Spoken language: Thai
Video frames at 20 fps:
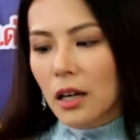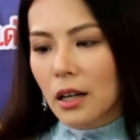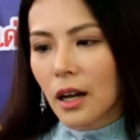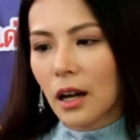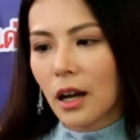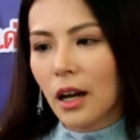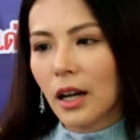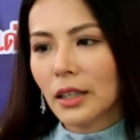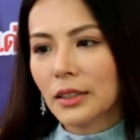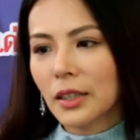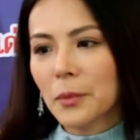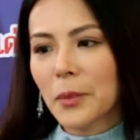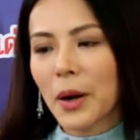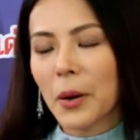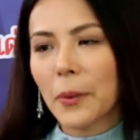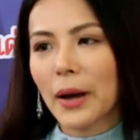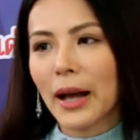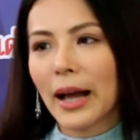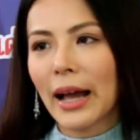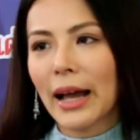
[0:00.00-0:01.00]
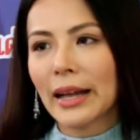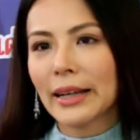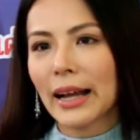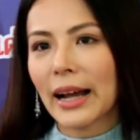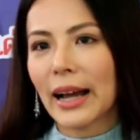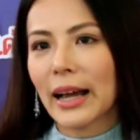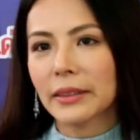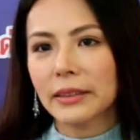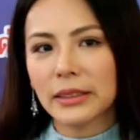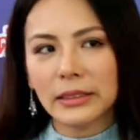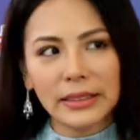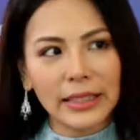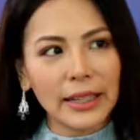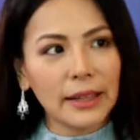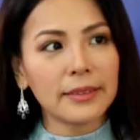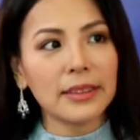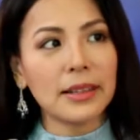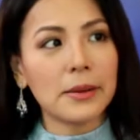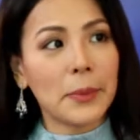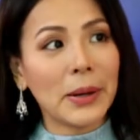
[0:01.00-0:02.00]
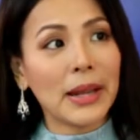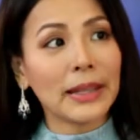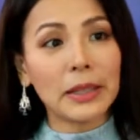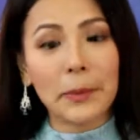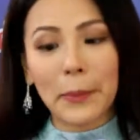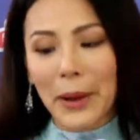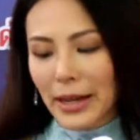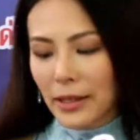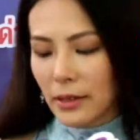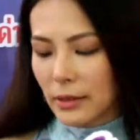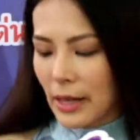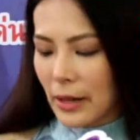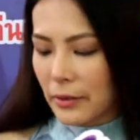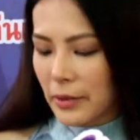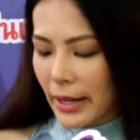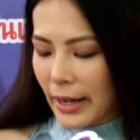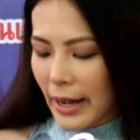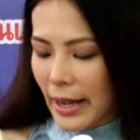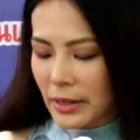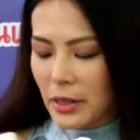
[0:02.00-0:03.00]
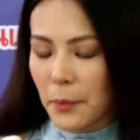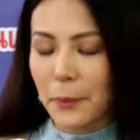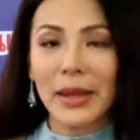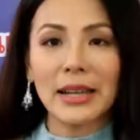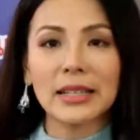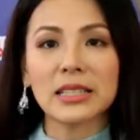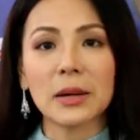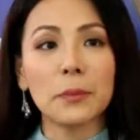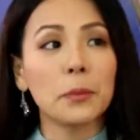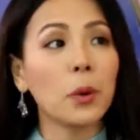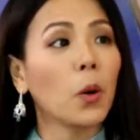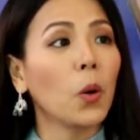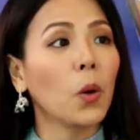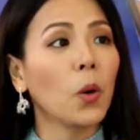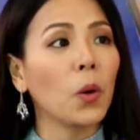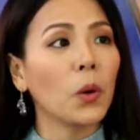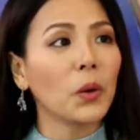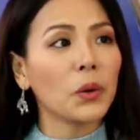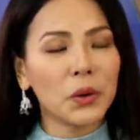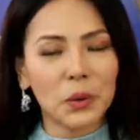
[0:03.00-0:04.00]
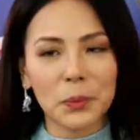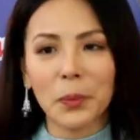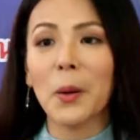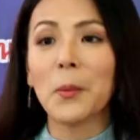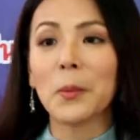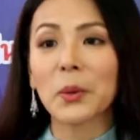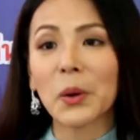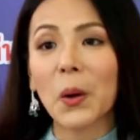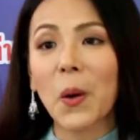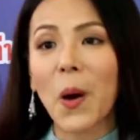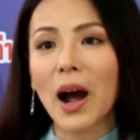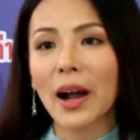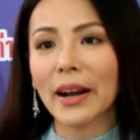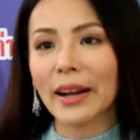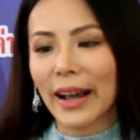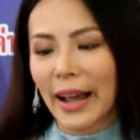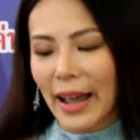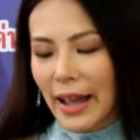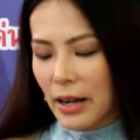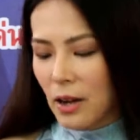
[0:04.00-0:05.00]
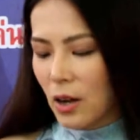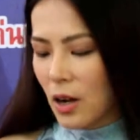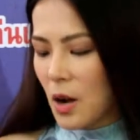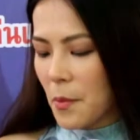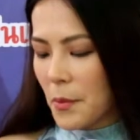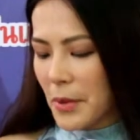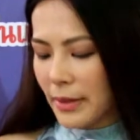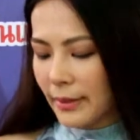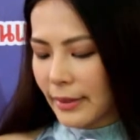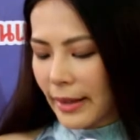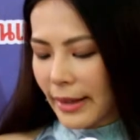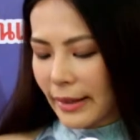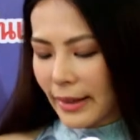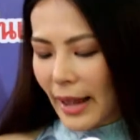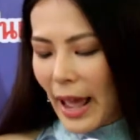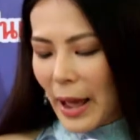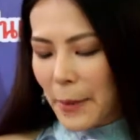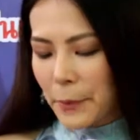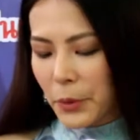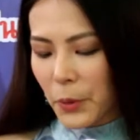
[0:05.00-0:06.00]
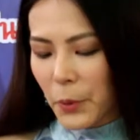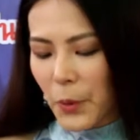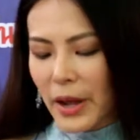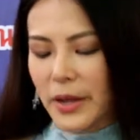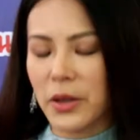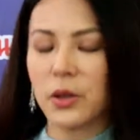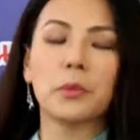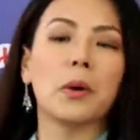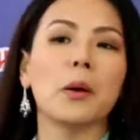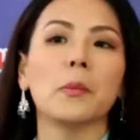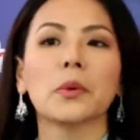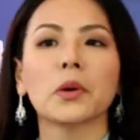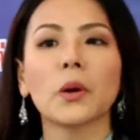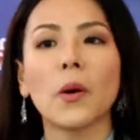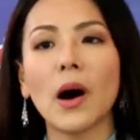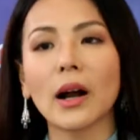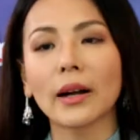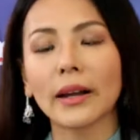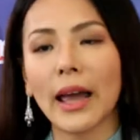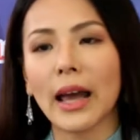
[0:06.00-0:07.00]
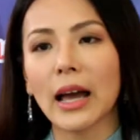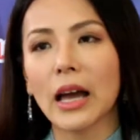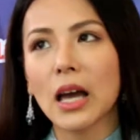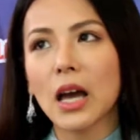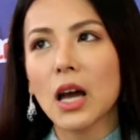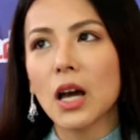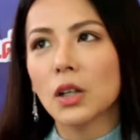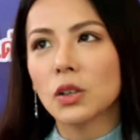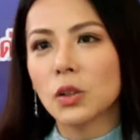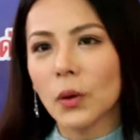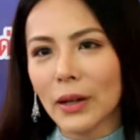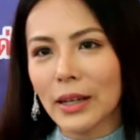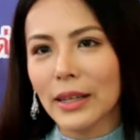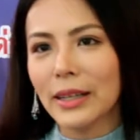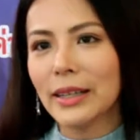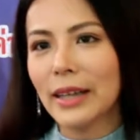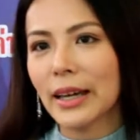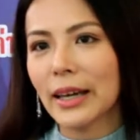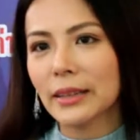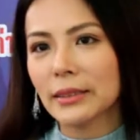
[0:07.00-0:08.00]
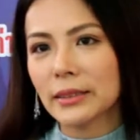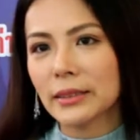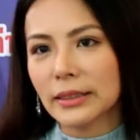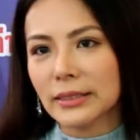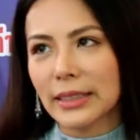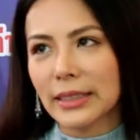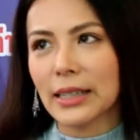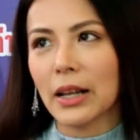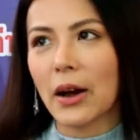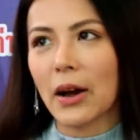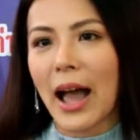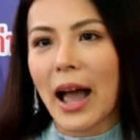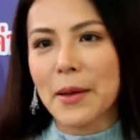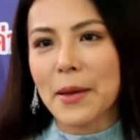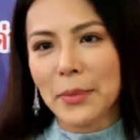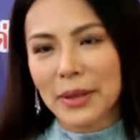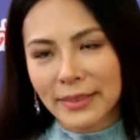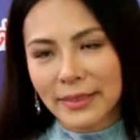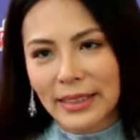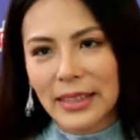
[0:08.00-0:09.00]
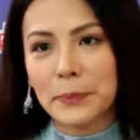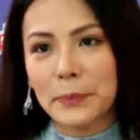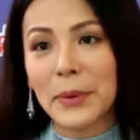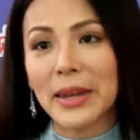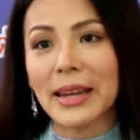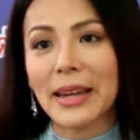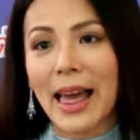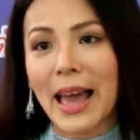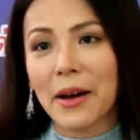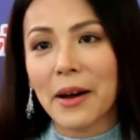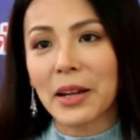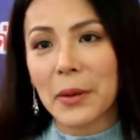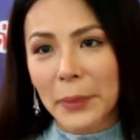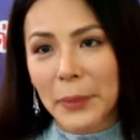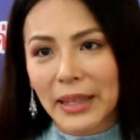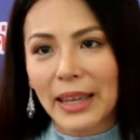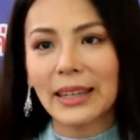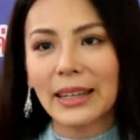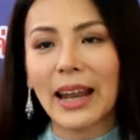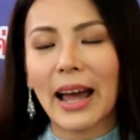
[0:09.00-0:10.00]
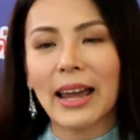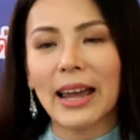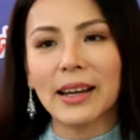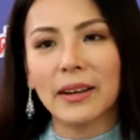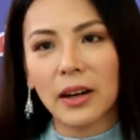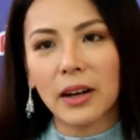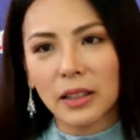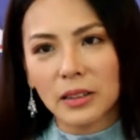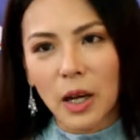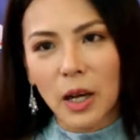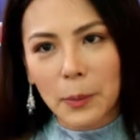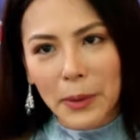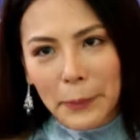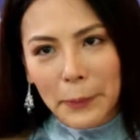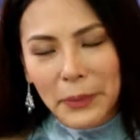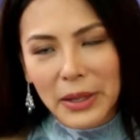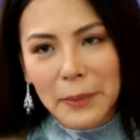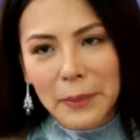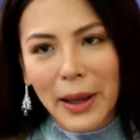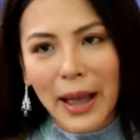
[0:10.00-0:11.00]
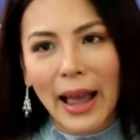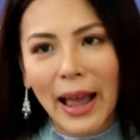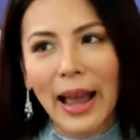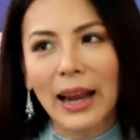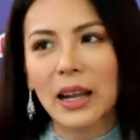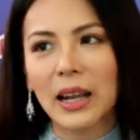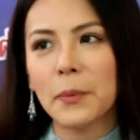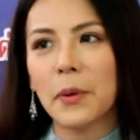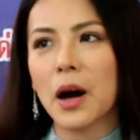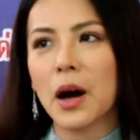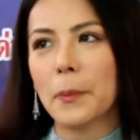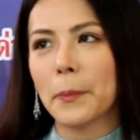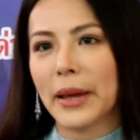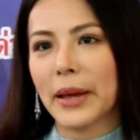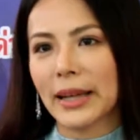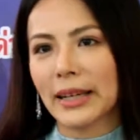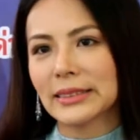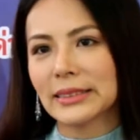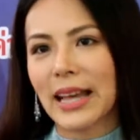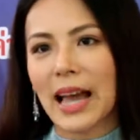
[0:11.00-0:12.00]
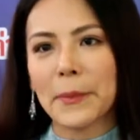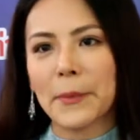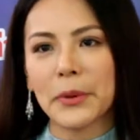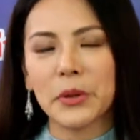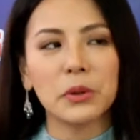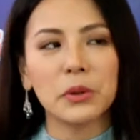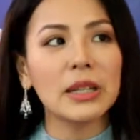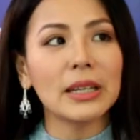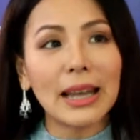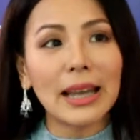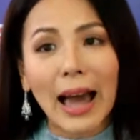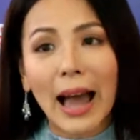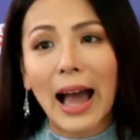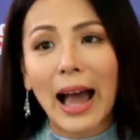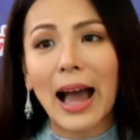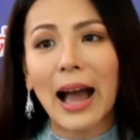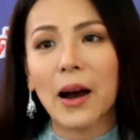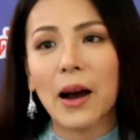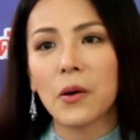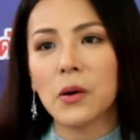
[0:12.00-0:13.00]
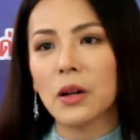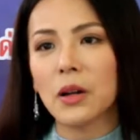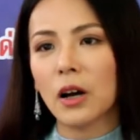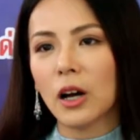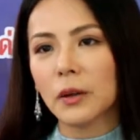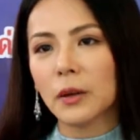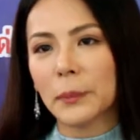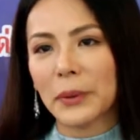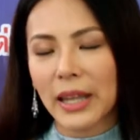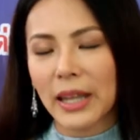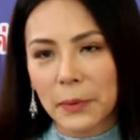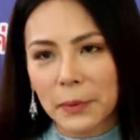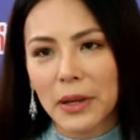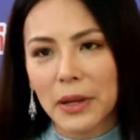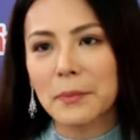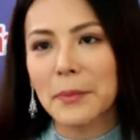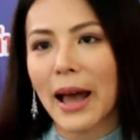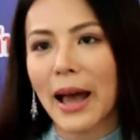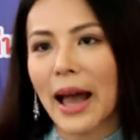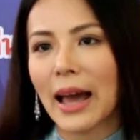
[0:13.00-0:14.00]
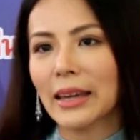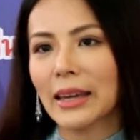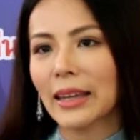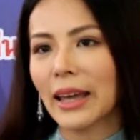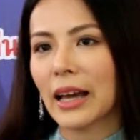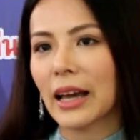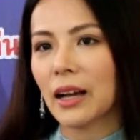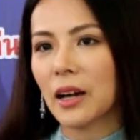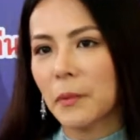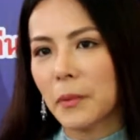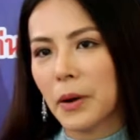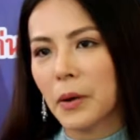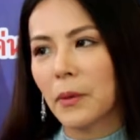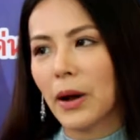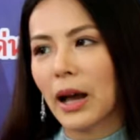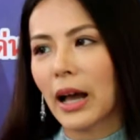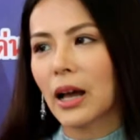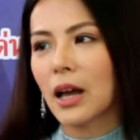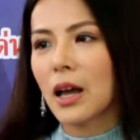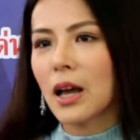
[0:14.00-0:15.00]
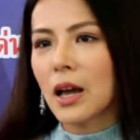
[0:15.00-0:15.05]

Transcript: ก็ต้องบอกว่านะคะ จริงๆสินผลิตภัณฑ์ของเราเนี่ยค่ะ จะเป็นแชมพูหยุดผมร่วงนะคะแล้วก็มีเซรั่มด้วย หยุดผมร่วงเนี่ย ตัวนี้เนี่ย จริงๆ เราขายมา 4 ปีแล้วในประเทศไทยแล้วก็ตอบรับดีมาก แล้วพอไปกระจายไปอยู่ที่ลาว แล้วก็ประเทศเพื่อนบ้านเนี่ยก็บอกว่า